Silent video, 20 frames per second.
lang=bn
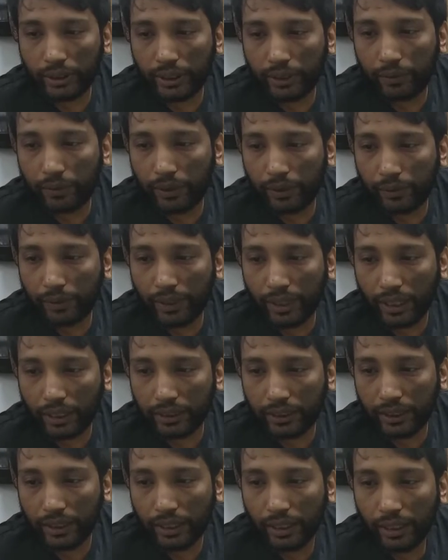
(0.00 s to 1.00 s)
দিক ফিরে ফিরে
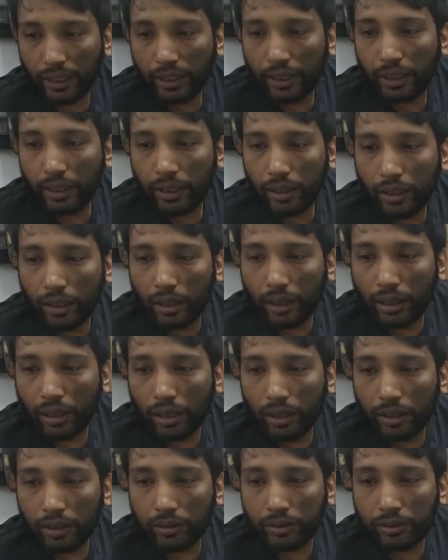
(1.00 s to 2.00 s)
আসে
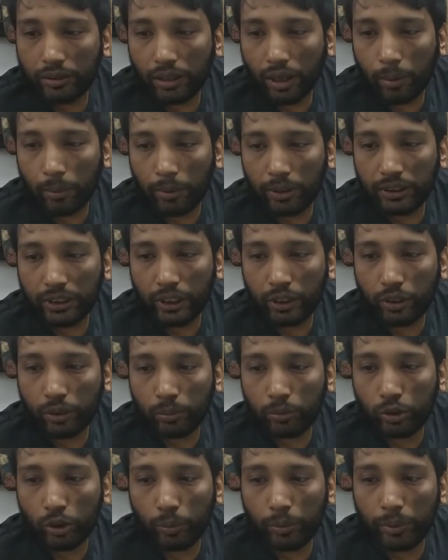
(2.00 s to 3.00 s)
আমরা সেরকম
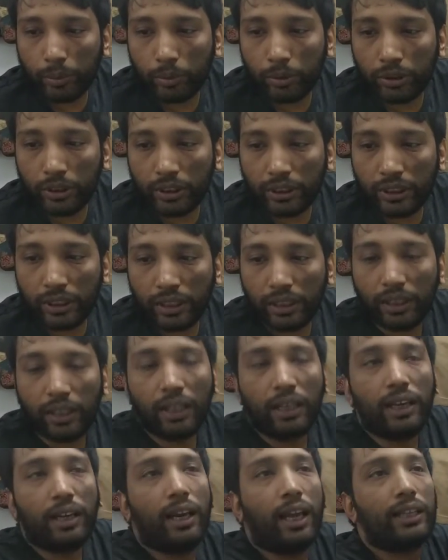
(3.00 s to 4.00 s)
ছবির মধ্যে যে
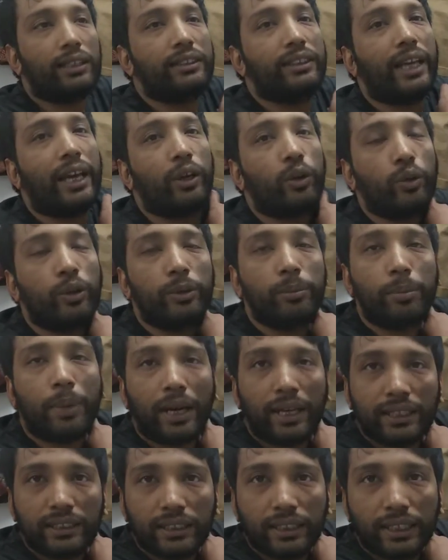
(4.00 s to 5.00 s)
লাস্ট টাইম ইন
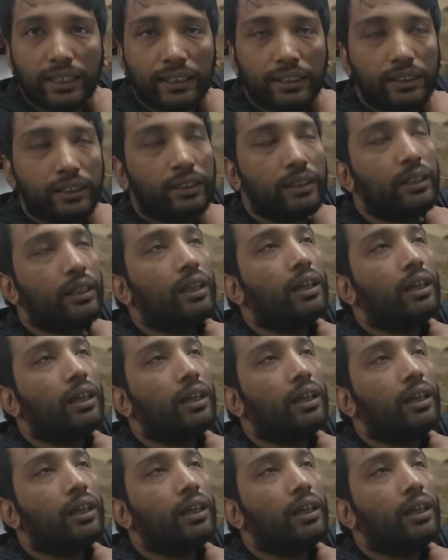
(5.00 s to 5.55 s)
প্যারিস দেখেছি